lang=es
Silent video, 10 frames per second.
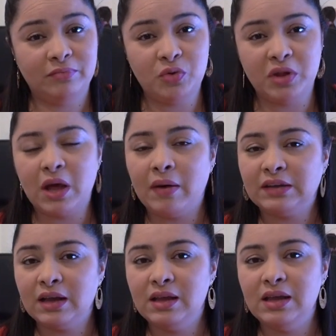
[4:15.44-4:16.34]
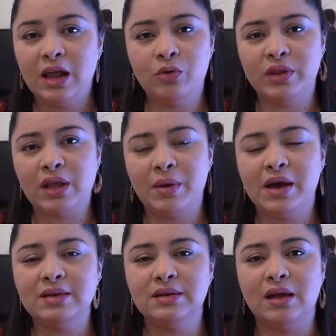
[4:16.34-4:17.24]
yo estaba tranquila, no estaba en
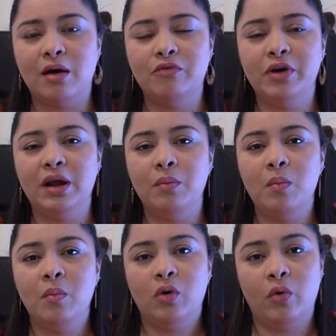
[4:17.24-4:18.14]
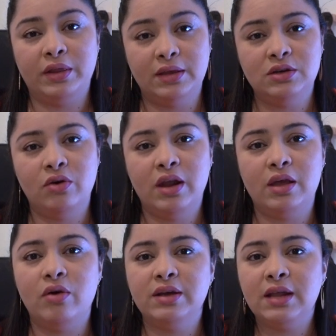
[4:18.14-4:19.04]
casa, estaba afuera con este chico que le
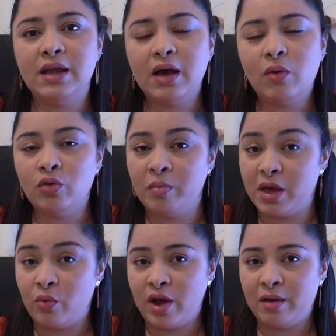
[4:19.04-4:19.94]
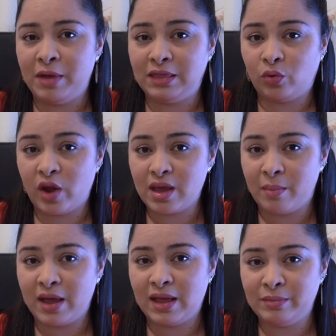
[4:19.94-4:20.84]
digo que salía cuando me llegó una, me entró una
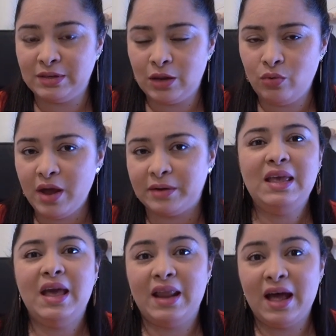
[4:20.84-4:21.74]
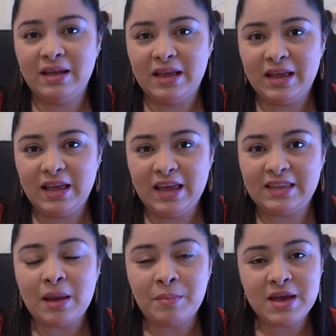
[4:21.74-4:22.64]
llamada a mi celular y era
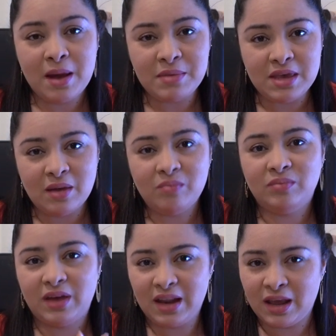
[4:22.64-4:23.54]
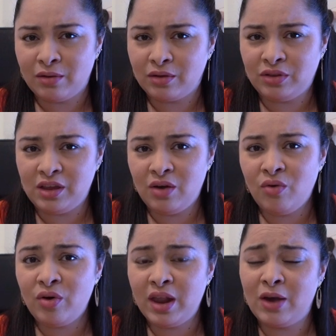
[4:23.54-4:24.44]
esta amiga mía que les
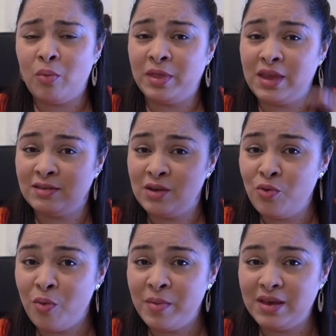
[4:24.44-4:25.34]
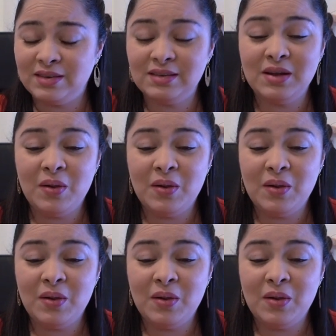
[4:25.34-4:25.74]
digo que le comenté hace unos meses